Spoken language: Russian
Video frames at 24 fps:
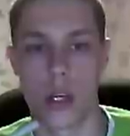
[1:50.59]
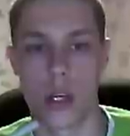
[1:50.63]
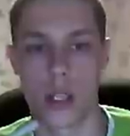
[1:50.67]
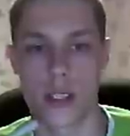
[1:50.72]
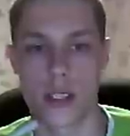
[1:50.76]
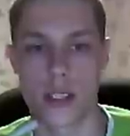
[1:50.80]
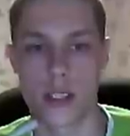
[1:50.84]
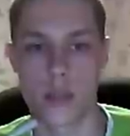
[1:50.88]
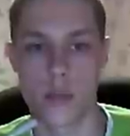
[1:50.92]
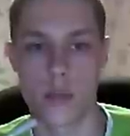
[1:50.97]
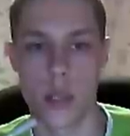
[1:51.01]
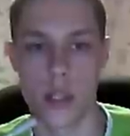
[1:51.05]

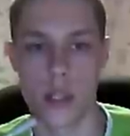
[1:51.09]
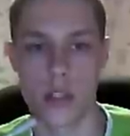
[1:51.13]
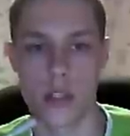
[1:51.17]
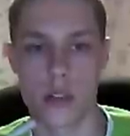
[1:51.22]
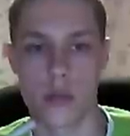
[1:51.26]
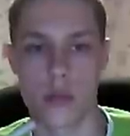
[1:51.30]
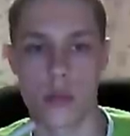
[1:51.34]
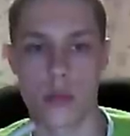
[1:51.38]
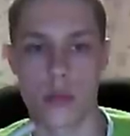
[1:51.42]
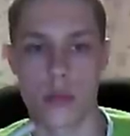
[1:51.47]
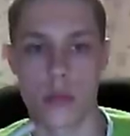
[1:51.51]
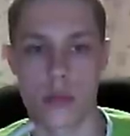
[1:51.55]
от себя
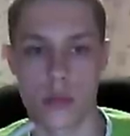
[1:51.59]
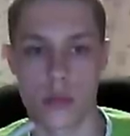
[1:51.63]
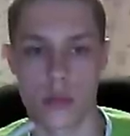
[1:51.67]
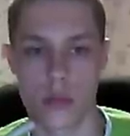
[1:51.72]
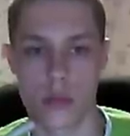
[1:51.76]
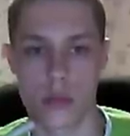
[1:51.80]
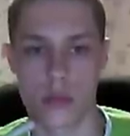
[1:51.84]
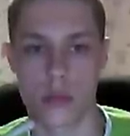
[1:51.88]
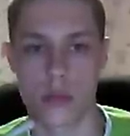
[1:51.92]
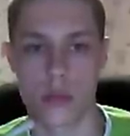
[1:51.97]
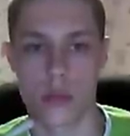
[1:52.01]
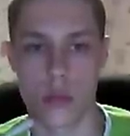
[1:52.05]
тяну
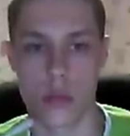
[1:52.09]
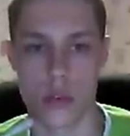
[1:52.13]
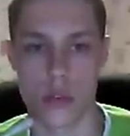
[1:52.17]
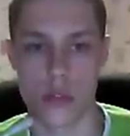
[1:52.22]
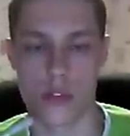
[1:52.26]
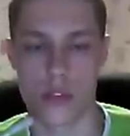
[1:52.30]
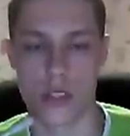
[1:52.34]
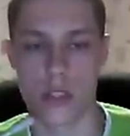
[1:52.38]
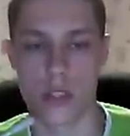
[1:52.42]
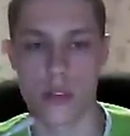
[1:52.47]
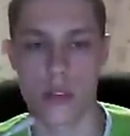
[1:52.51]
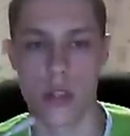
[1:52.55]

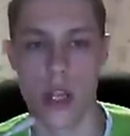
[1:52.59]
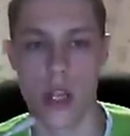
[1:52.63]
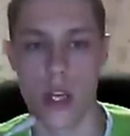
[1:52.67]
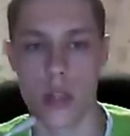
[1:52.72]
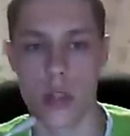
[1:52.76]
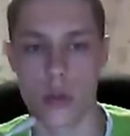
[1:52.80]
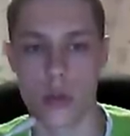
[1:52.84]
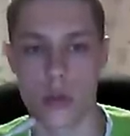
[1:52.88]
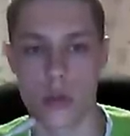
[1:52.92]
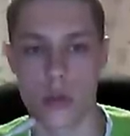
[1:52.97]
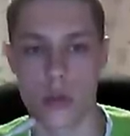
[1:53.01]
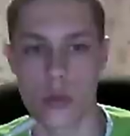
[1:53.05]
тоже
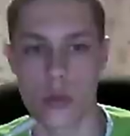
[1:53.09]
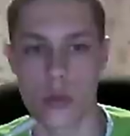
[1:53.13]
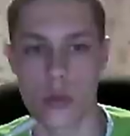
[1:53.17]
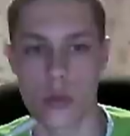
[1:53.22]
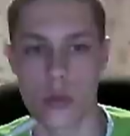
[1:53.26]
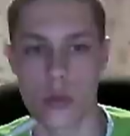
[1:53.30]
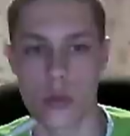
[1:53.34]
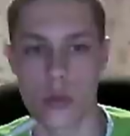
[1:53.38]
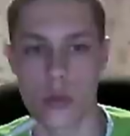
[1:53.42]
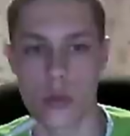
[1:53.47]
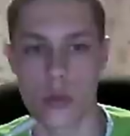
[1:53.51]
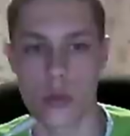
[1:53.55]
вставляю, то
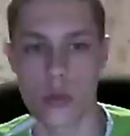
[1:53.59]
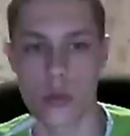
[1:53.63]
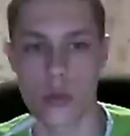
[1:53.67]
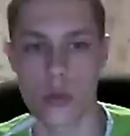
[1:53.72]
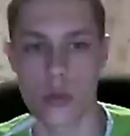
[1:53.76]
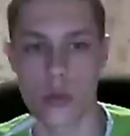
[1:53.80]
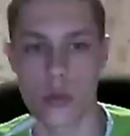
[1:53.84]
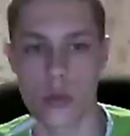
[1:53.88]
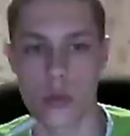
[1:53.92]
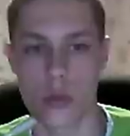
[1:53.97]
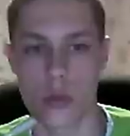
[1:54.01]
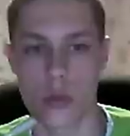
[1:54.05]
есть это не
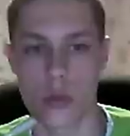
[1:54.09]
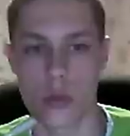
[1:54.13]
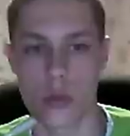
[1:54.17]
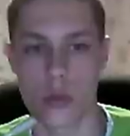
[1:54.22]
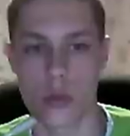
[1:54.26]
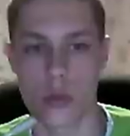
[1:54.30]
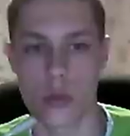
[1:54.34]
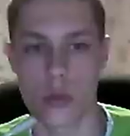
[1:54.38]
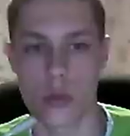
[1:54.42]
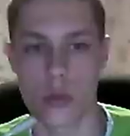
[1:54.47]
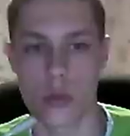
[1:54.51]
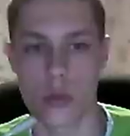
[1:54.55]
все
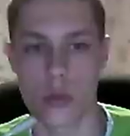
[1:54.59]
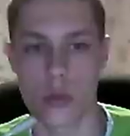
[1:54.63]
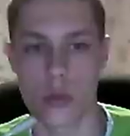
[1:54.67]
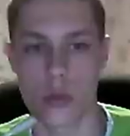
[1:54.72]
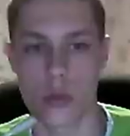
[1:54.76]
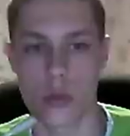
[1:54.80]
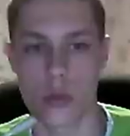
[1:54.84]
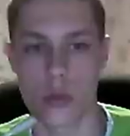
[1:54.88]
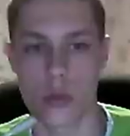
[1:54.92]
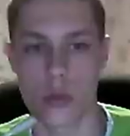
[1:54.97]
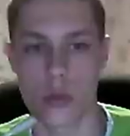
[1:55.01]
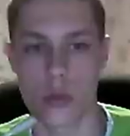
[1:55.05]
информация,
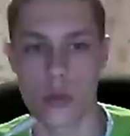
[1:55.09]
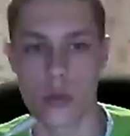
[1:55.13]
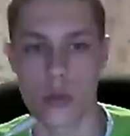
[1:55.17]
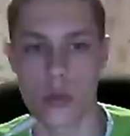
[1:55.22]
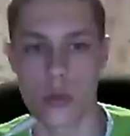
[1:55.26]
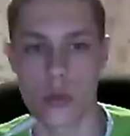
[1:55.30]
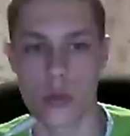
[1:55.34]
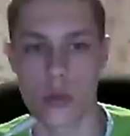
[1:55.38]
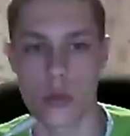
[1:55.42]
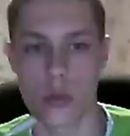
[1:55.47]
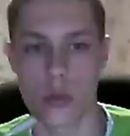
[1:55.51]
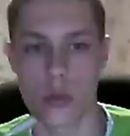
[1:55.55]
допустим,
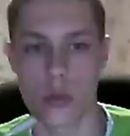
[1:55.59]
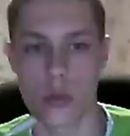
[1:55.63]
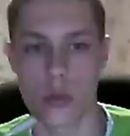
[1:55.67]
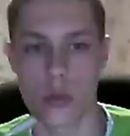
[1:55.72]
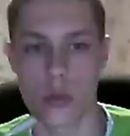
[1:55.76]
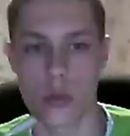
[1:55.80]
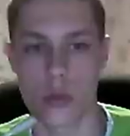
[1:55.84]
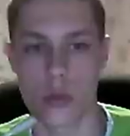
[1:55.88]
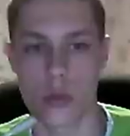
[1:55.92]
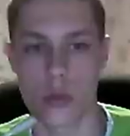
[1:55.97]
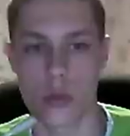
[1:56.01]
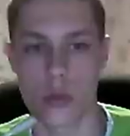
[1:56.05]
скопированная
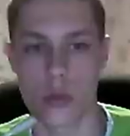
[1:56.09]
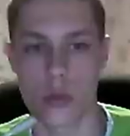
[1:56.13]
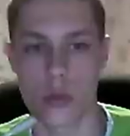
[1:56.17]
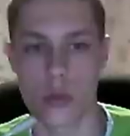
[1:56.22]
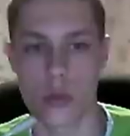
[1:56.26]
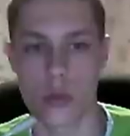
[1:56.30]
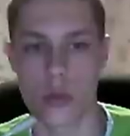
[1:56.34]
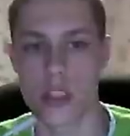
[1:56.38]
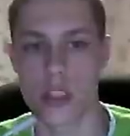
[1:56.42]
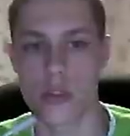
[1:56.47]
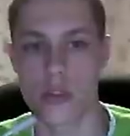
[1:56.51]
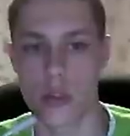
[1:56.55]
из Википедии,
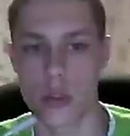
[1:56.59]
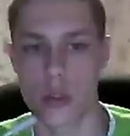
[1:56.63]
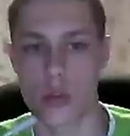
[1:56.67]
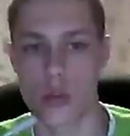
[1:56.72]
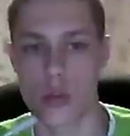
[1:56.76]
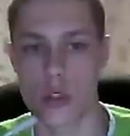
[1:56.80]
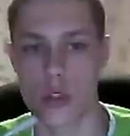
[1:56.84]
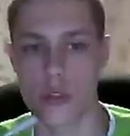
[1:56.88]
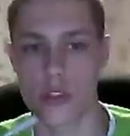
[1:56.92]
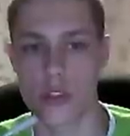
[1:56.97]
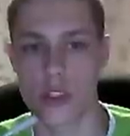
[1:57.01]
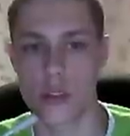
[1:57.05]
я свои
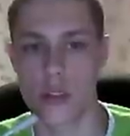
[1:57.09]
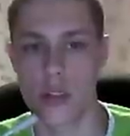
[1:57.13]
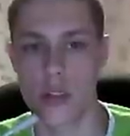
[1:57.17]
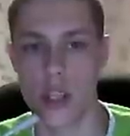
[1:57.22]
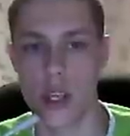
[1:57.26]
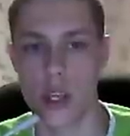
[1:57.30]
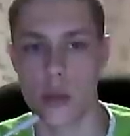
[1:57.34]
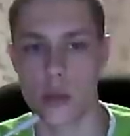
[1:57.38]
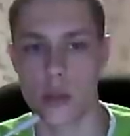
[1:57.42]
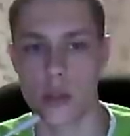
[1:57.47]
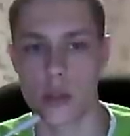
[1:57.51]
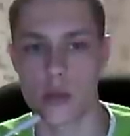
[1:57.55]
тоже
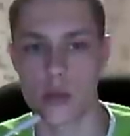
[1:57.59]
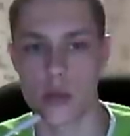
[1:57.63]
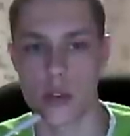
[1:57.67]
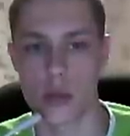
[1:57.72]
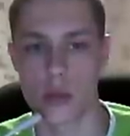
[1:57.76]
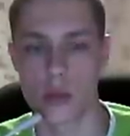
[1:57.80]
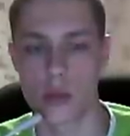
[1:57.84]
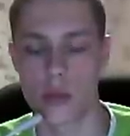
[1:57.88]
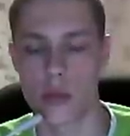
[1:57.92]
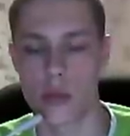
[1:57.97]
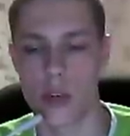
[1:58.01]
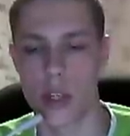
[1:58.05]
вставляю, потому
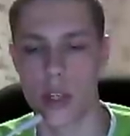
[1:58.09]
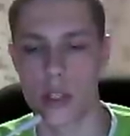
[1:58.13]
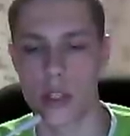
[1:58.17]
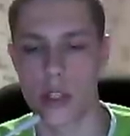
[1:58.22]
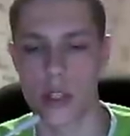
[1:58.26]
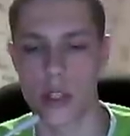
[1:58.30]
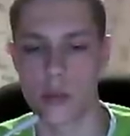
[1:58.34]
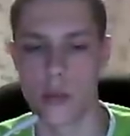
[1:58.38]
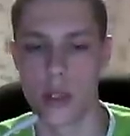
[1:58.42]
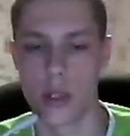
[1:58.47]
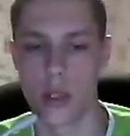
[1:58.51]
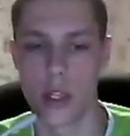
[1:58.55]
что бывает
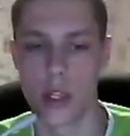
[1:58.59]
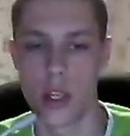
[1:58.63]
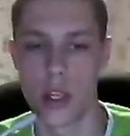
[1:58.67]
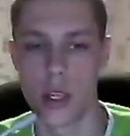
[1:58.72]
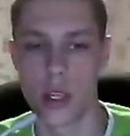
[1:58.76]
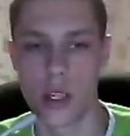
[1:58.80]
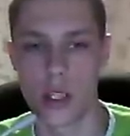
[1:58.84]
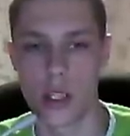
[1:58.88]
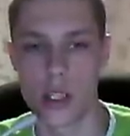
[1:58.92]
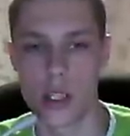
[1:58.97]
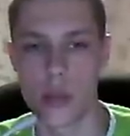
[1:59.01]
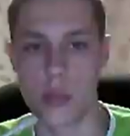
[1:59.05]
там
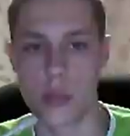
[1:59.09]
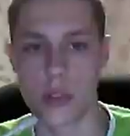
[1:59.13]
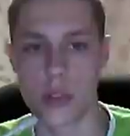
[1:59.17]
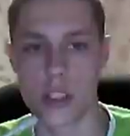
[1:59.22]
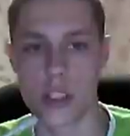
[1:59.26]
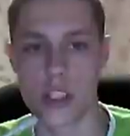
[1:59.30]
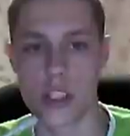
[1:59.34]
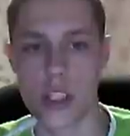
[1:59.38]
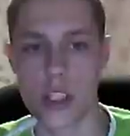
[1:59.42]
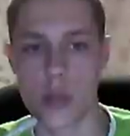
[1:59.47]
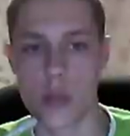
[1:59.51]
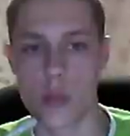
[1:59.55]
либо
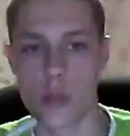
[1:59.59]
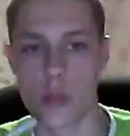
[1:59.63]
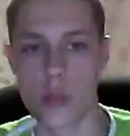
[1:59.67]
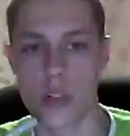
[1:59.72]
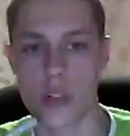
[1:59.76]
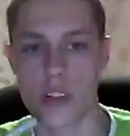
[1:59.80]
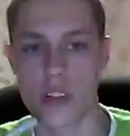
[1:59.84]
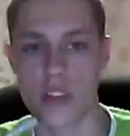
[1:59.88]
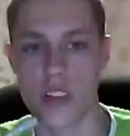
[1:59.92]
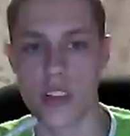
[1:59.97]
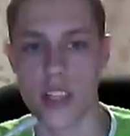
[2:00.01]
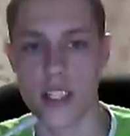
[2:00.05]
слишком
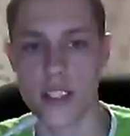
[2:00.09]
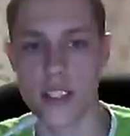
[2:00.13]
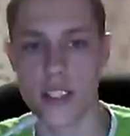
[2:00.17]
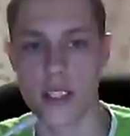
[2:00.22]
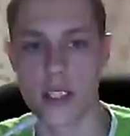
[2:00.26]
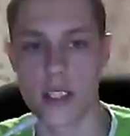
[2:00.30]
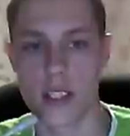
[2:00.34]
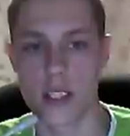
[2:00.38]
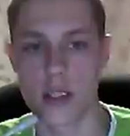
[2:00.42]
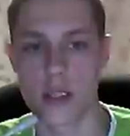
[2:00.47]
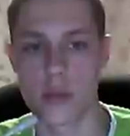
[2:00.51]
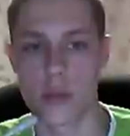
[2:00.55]
умные
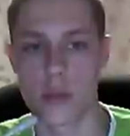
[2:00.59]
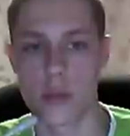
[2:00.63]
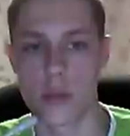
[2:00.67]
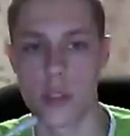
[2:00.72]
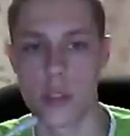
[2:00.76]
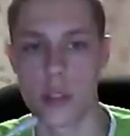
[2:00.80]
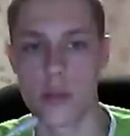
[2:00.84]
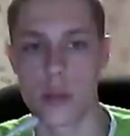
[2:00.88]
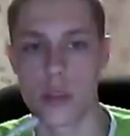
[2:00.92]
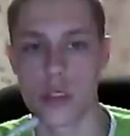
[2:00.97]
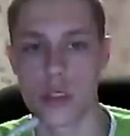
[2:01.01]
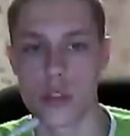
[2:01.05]
фразы,
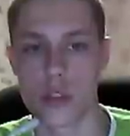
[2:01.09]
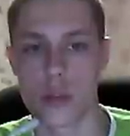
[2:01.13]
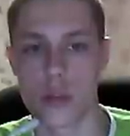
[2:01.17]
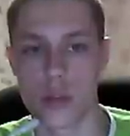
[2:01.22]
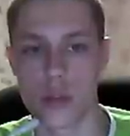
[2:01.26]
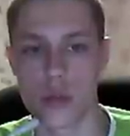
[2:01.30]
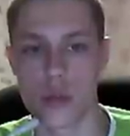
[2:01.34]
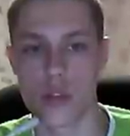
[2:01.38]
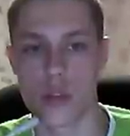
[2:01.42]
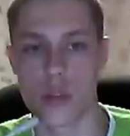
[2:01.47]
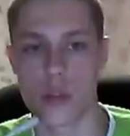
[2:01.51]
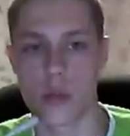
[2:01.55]
либо
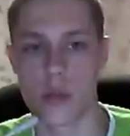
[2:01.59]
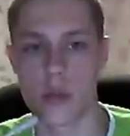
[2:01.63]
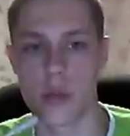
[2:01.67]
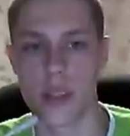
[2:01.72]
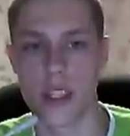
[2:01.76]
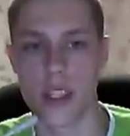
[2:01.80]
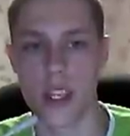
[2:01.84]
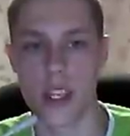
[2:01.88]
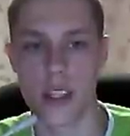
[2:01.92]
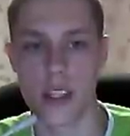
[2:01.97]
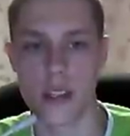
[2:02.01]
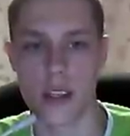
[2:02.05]
что-то нужно
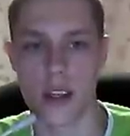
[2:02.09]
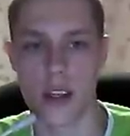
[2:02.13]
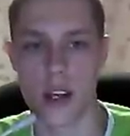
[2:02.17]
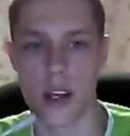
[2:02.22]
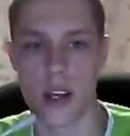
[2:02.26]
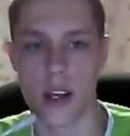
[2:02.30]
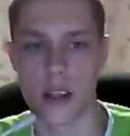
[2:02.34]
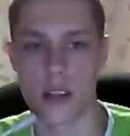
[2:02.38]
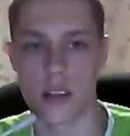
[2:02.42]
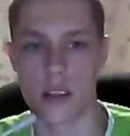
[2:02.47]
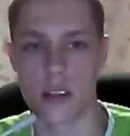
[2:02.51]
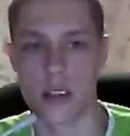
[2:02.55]
поменять, так
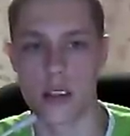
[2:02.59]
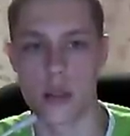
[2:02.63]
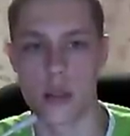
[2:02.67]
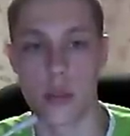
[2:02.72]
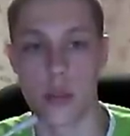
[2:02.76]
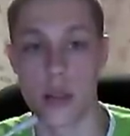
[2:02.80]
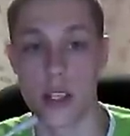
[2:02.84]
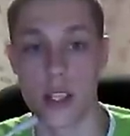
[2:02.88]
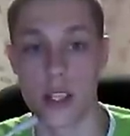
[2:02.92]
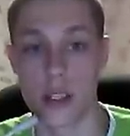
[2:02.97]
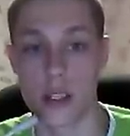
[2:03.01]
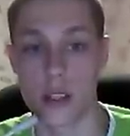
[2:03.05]
как
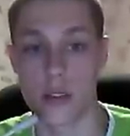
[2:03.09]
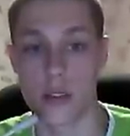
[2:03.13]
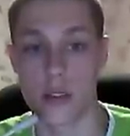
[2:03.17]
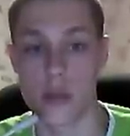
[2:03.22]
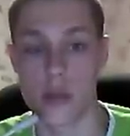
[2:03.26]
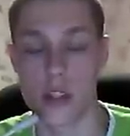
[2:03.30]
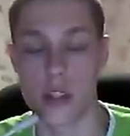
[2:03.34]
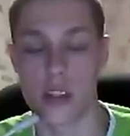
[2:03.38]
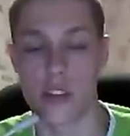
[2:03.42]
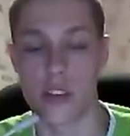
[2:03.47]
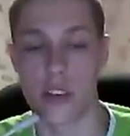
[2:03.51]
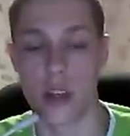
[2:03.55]
непонятно
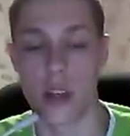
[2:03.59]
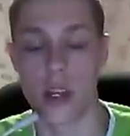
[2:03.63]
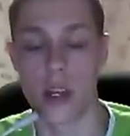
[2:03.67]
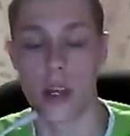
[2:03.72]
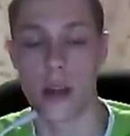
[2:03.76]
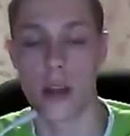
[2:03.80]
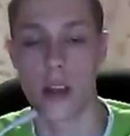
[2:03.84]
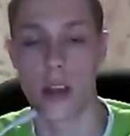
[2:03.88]
вообще нифига.